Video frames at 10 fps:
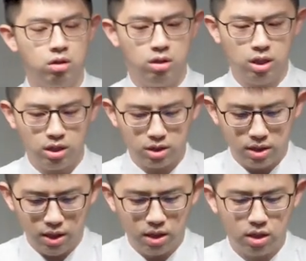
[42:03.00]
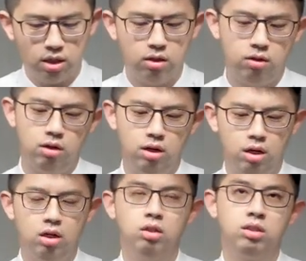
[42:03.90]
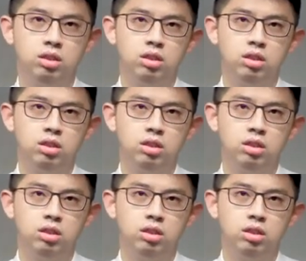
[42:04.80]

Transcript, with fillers: 那第二个哈，是